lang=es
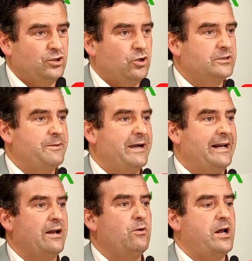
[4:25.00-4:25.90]
no, se va a
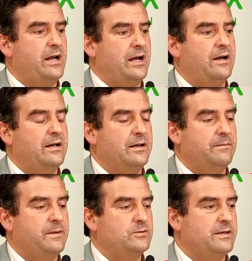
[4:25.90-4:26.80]
crear una, eh,
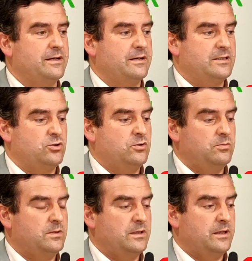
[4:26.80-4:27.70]
vamos a ver,
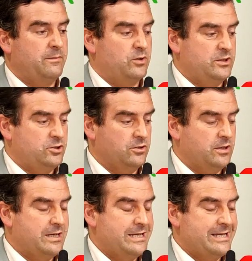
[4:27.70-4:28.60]
eso eh, hemos
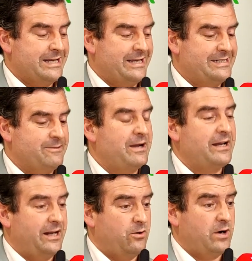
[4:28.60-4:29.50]
dicho que se va a
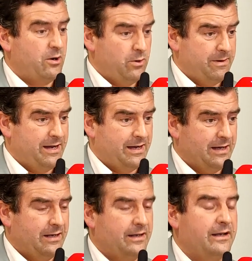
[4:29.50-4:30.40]
crear una
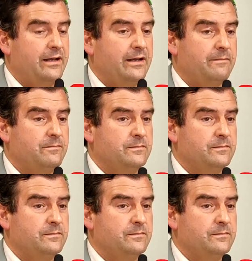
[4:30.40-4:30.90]
nueva eh,